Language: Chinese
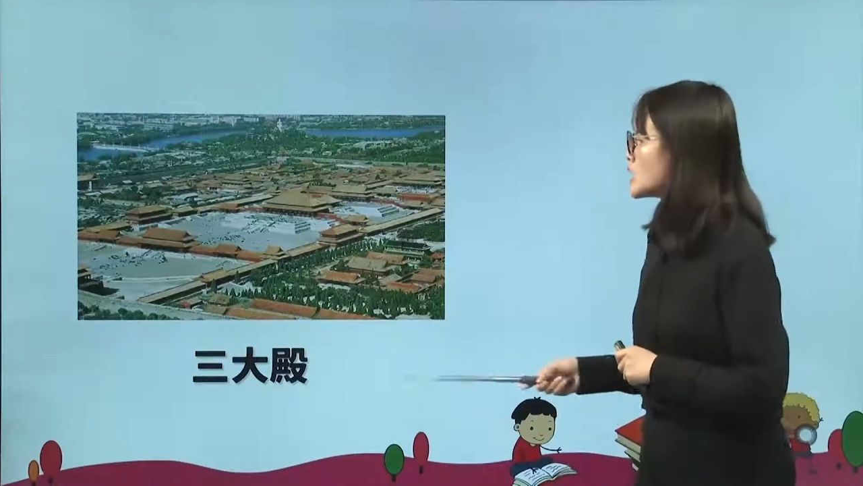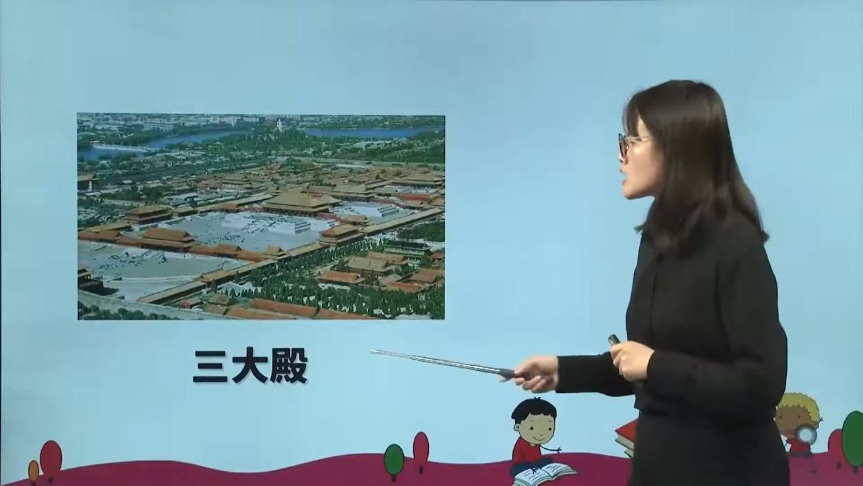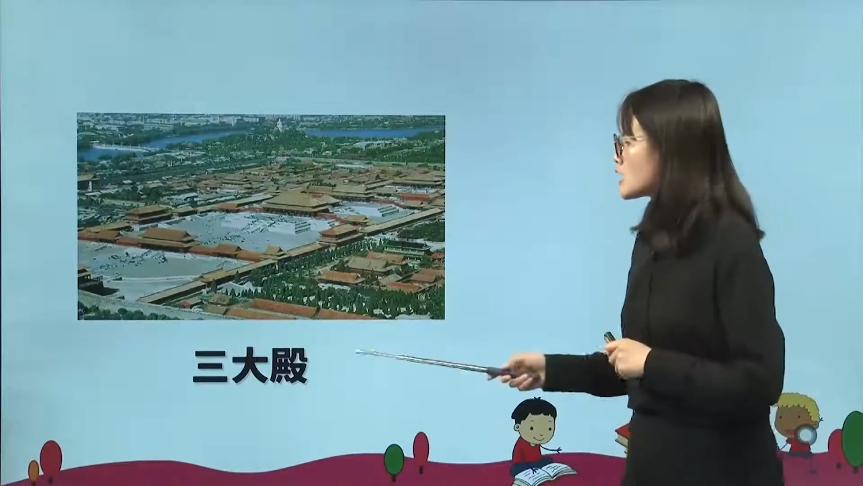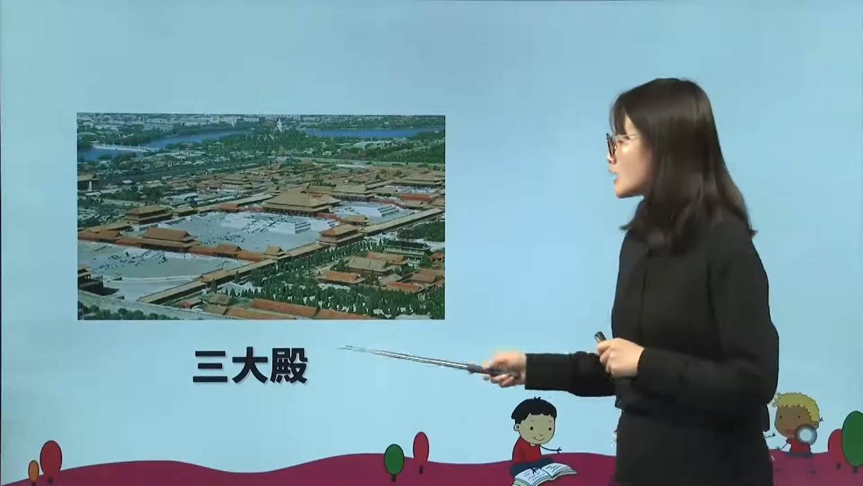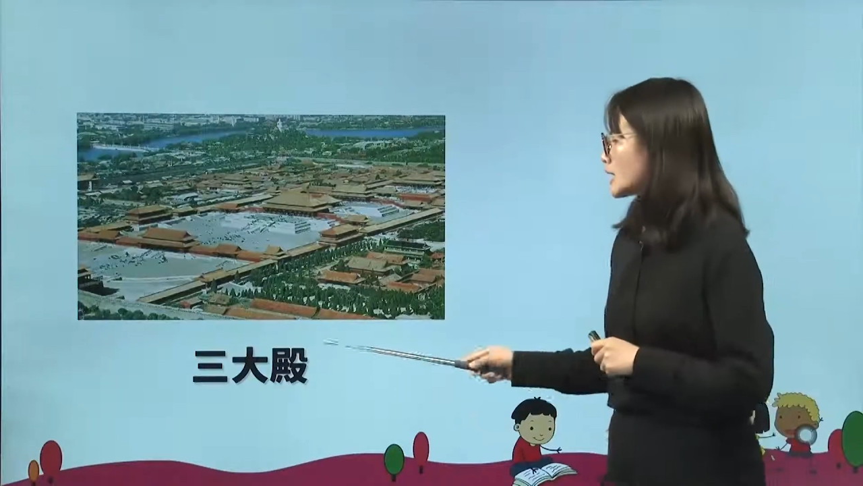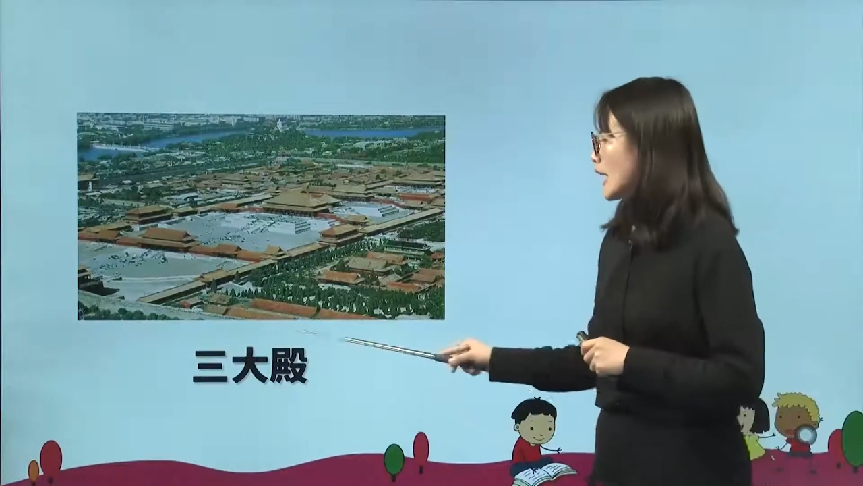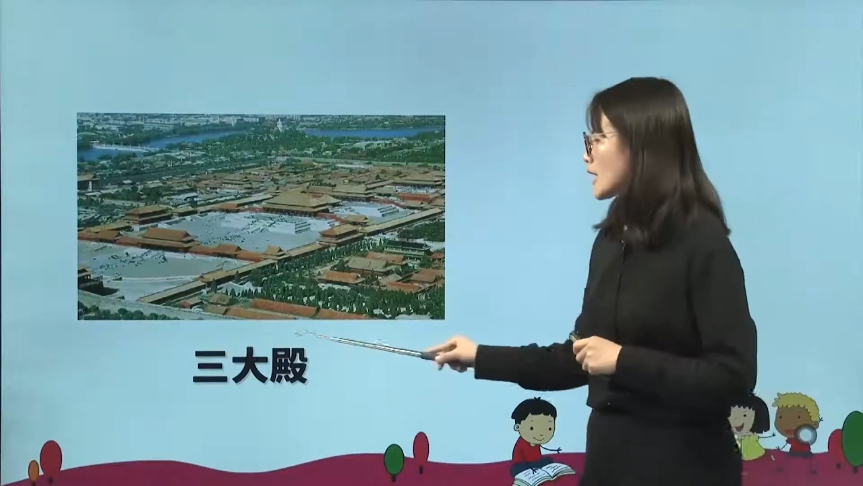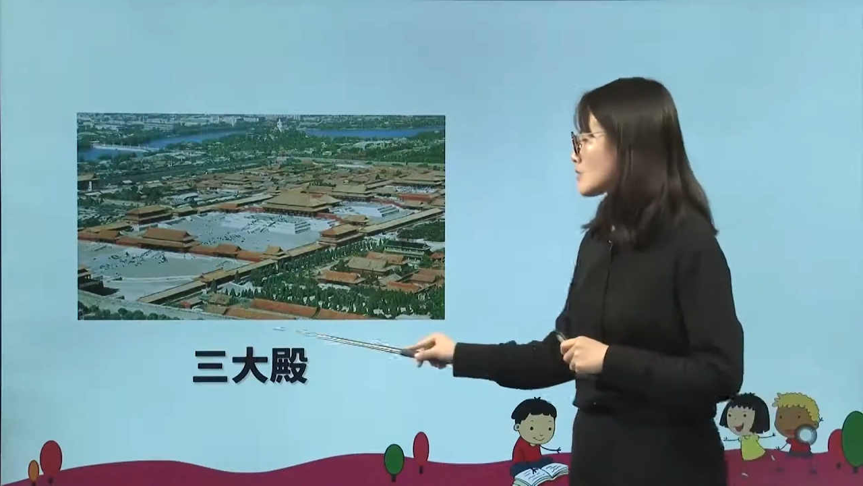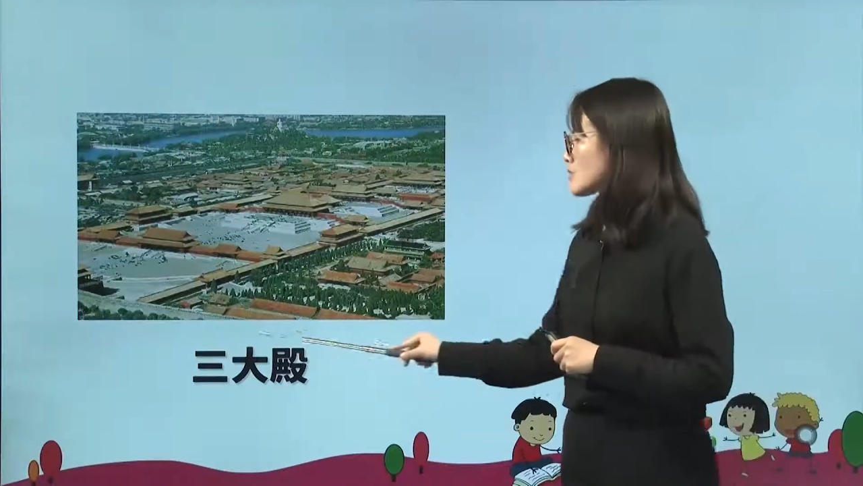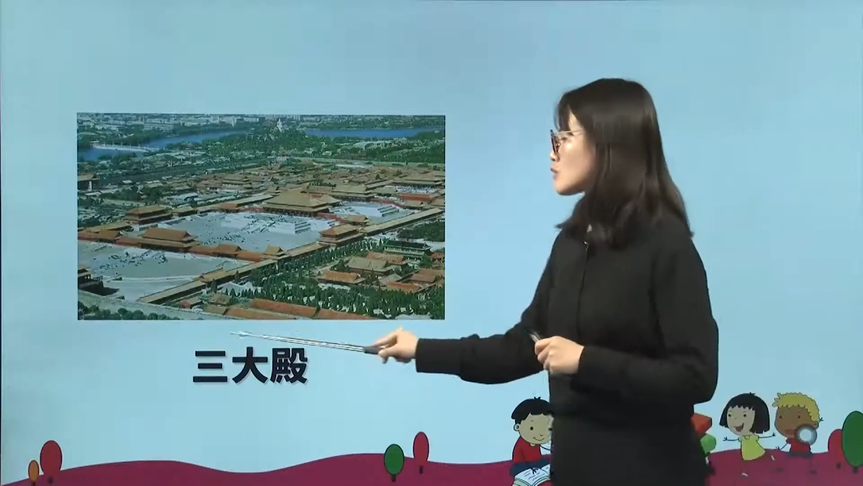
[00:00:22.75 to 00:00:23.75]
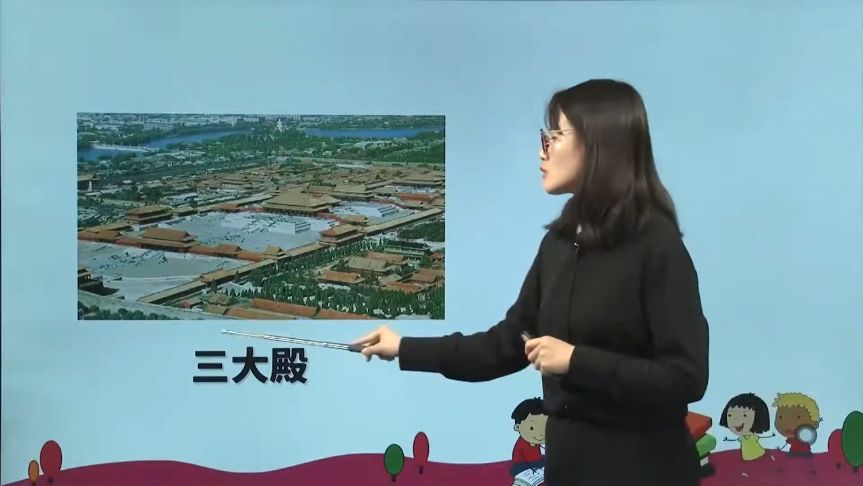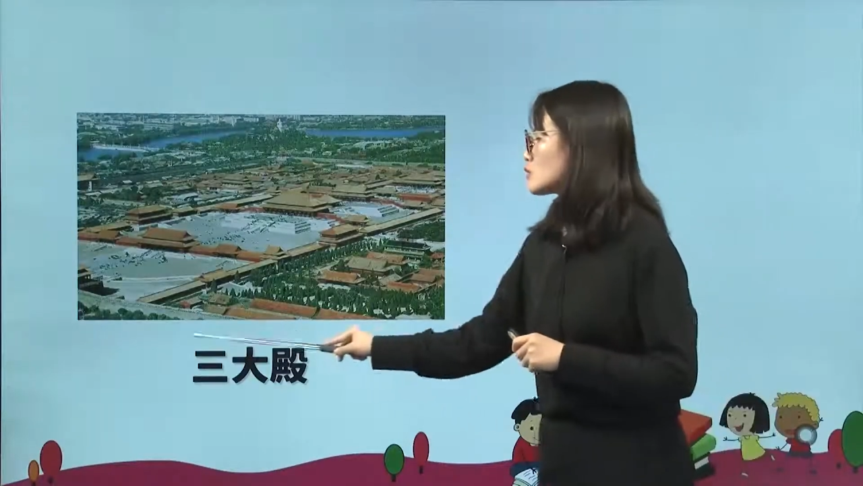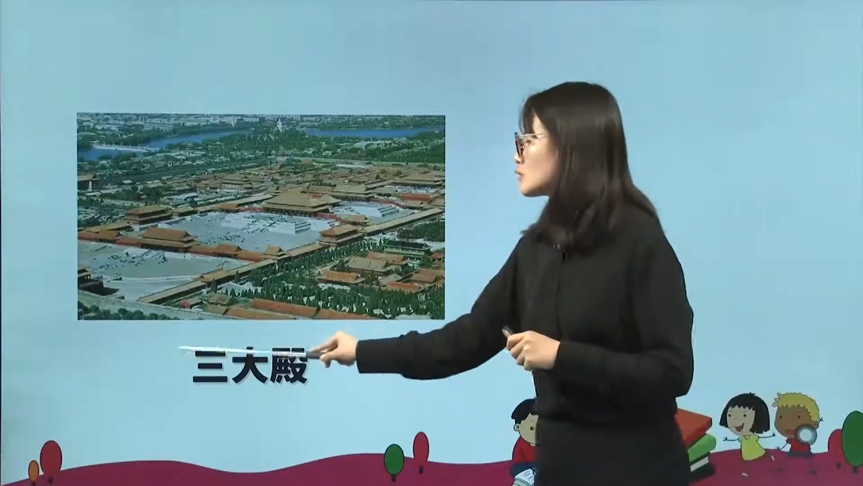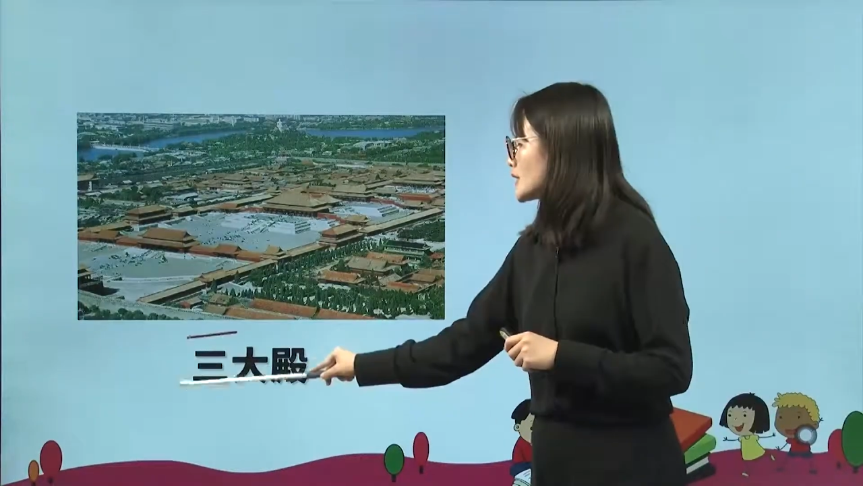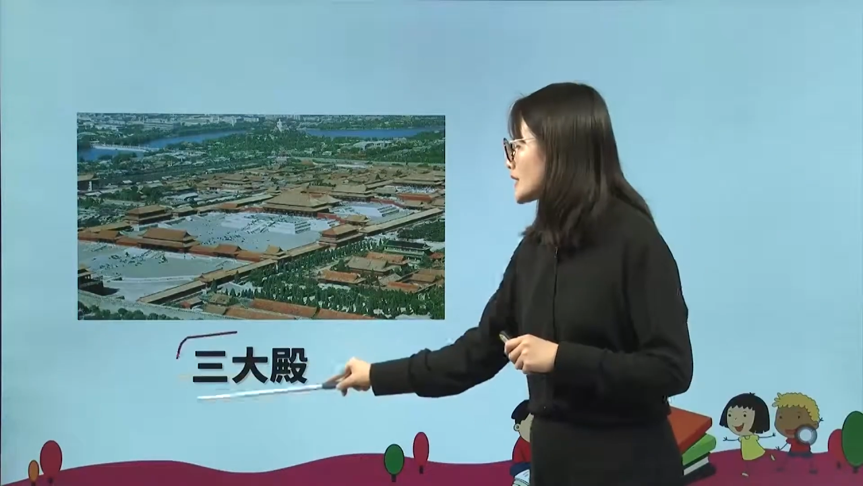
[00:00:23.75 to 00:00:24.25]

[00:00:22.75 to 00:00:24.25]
这里呢是故宫的